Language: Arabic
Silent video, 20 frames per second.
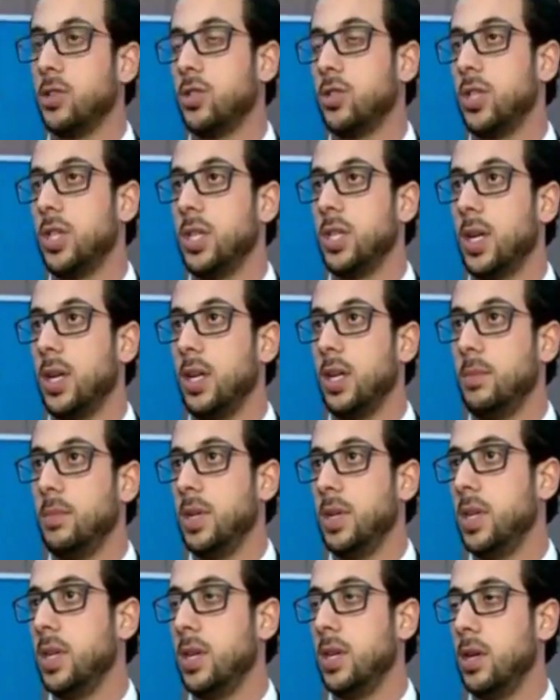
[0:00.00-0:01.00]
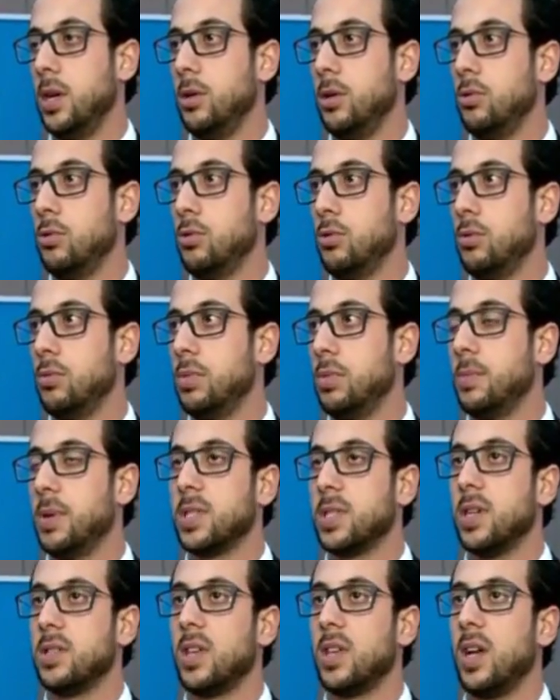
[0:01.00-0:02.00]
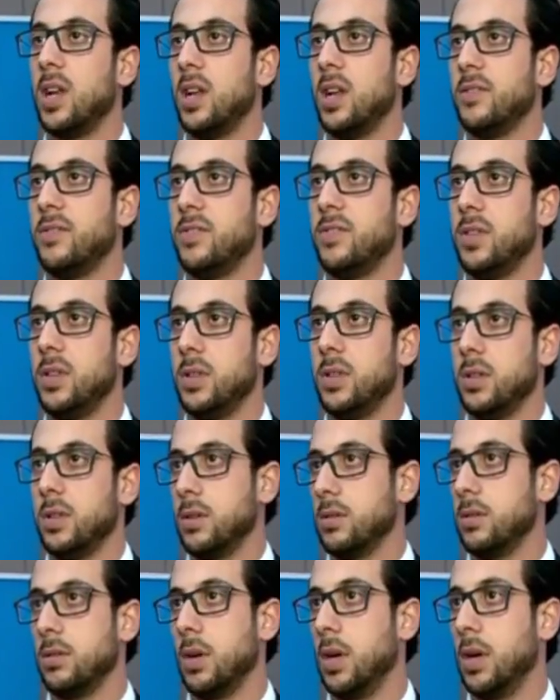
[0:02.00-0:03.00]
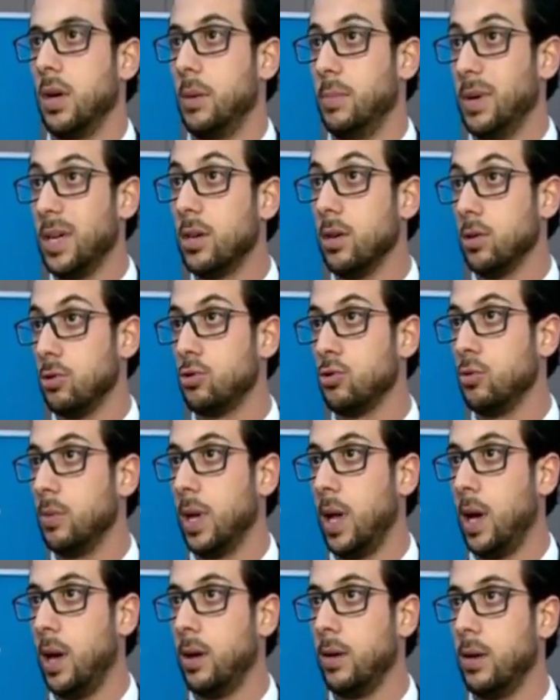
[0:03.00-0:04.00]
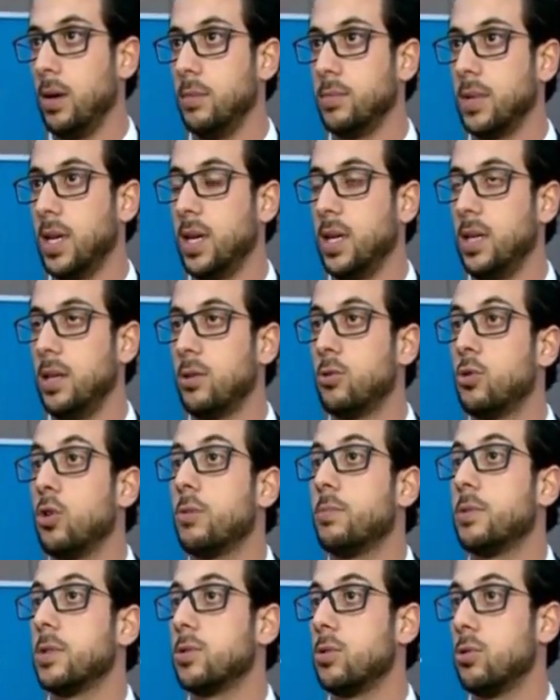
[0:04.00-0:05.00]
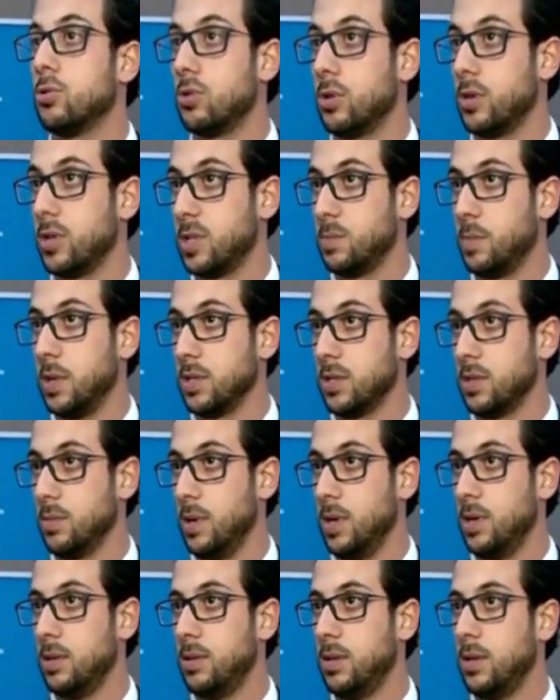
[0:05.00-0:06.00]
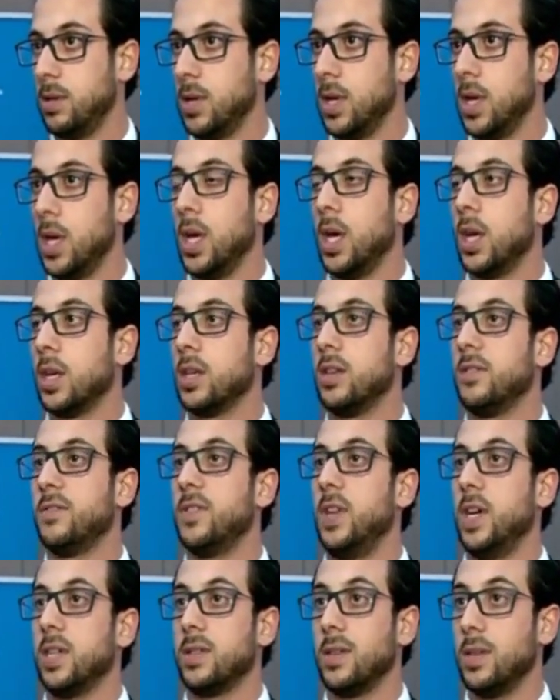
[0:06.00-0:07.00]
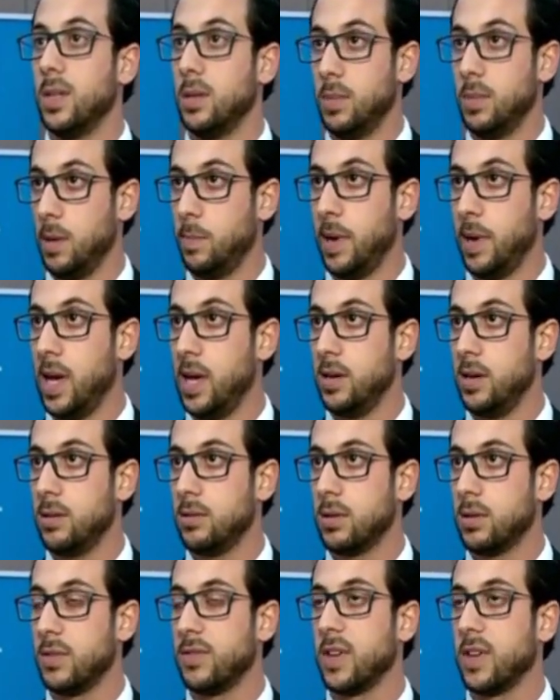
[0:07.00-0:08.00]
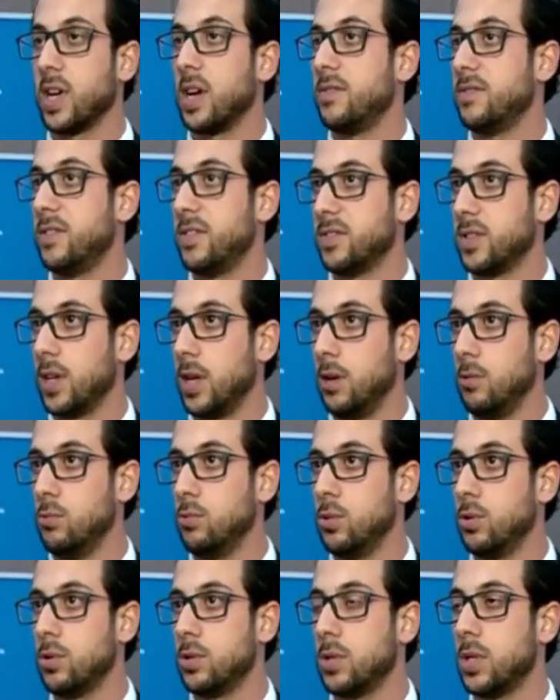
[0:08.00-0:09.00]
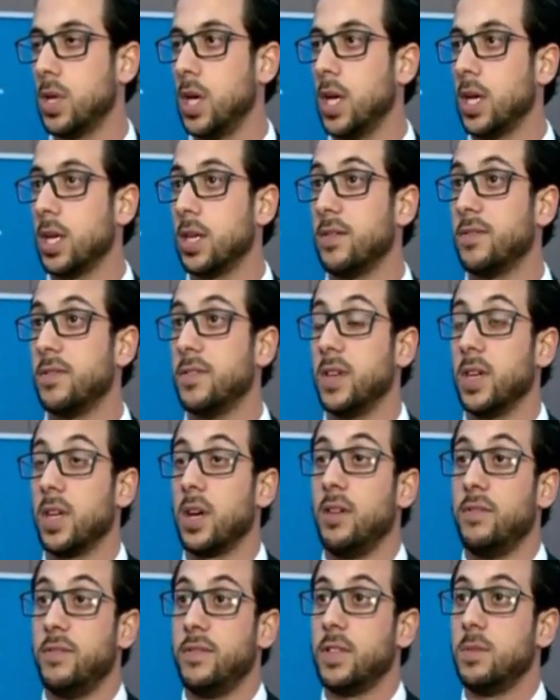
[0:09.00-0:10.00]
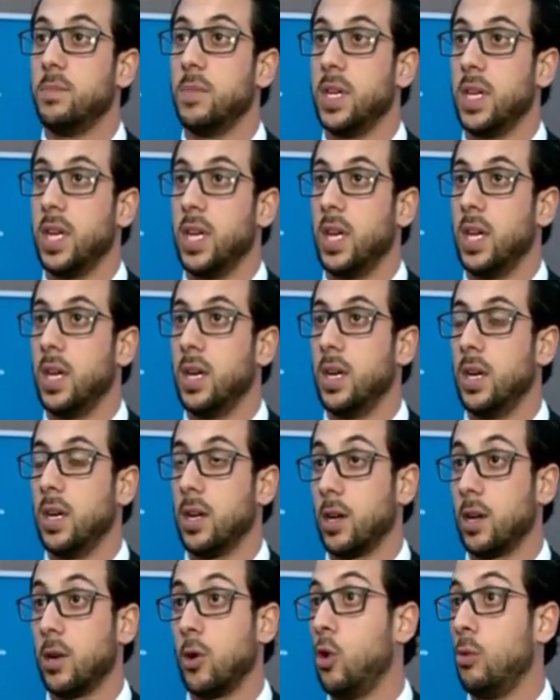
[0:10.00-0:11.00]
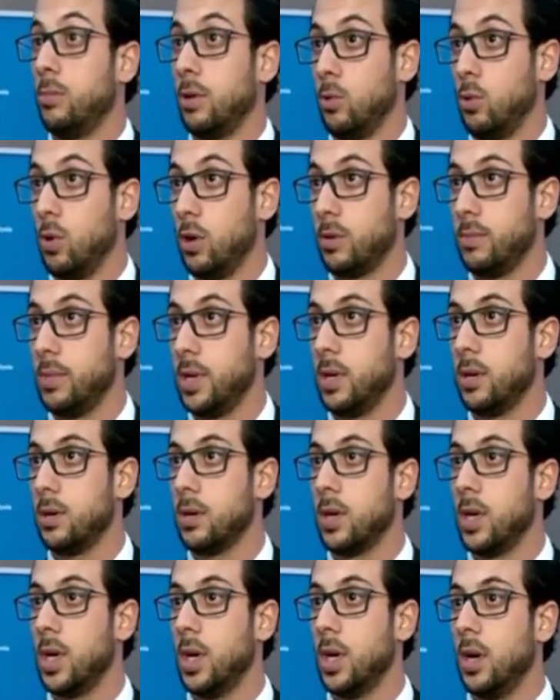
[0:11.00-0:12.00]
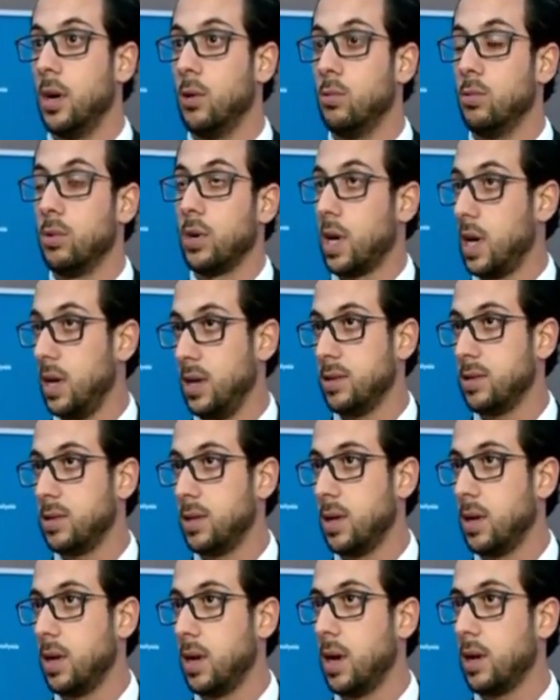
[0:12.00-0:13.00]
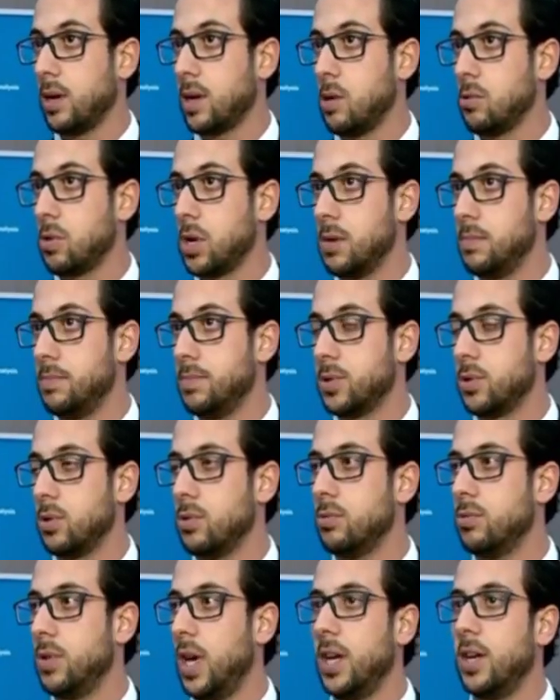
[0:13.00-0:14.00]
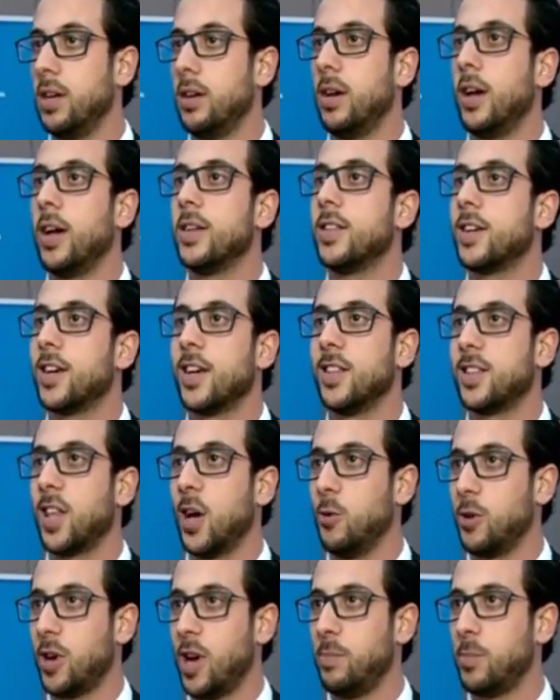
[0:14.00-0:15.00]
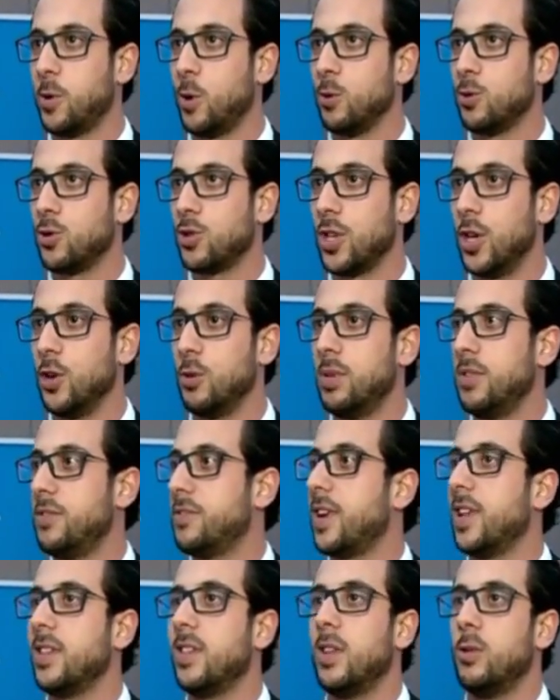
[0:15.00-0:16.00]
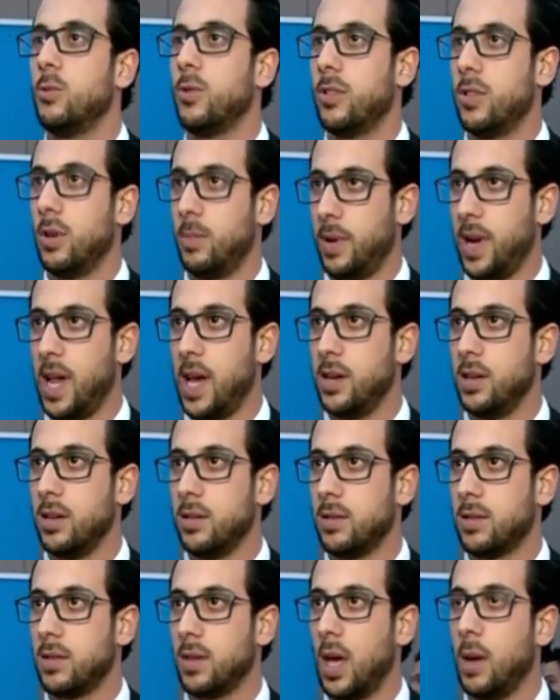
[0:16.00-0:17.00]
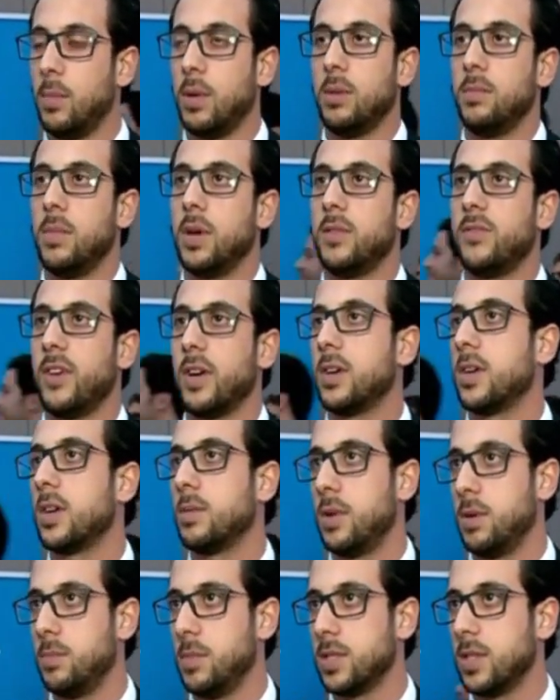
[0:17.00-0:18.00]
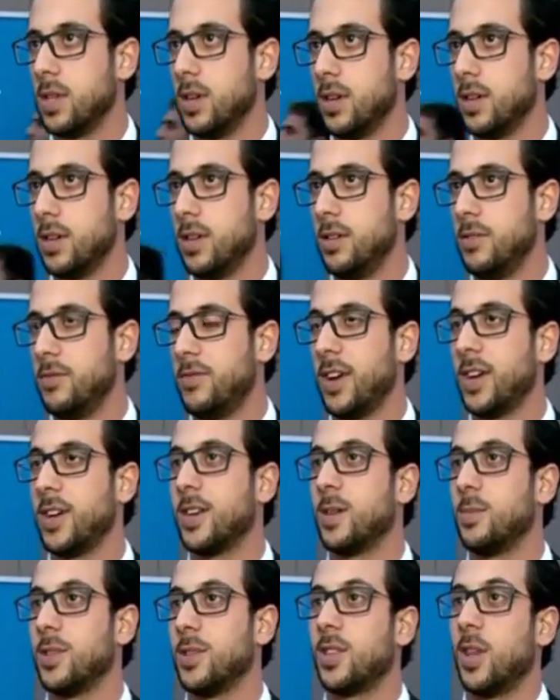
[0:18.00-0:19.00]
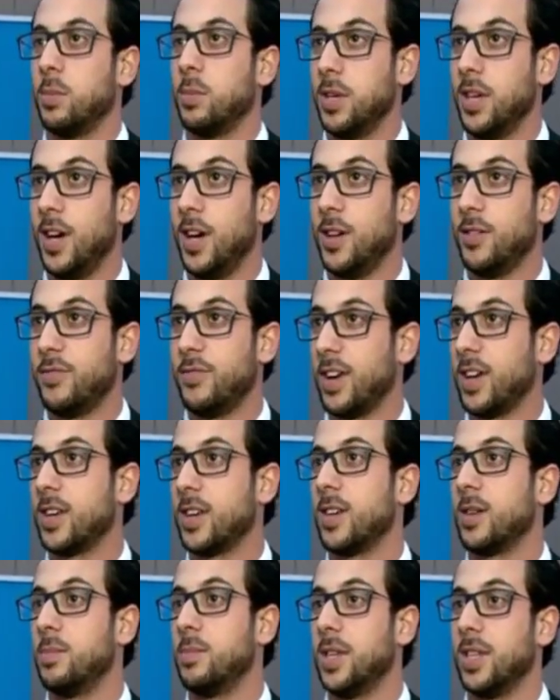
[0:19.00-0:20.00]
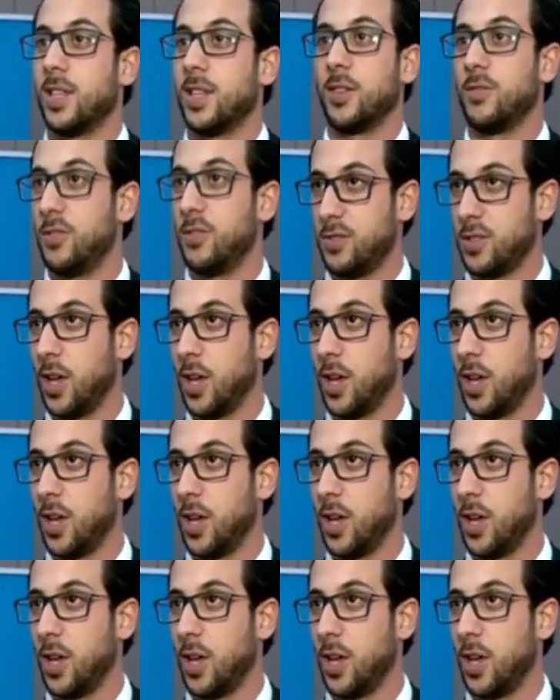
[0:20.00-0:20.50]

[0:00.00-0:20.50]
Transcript: الشيء اللي عملناه انه ببساطه هلا في بيج ايشو بالعالم يلي هي كوربريت سوشيال ريسبونسبيلتي كيف نعتني بالبلانت كيف نخفف تلوث كيف نخفض من الجلوبال وورمينج ونخلص الكوكب سو so نحن هيدي كانت اور ابروتش انه بي فريندلي وذ ذا بلانت قبل ما نفكر بالمصاري نفكر بالطبيعه نفكر بتخفيف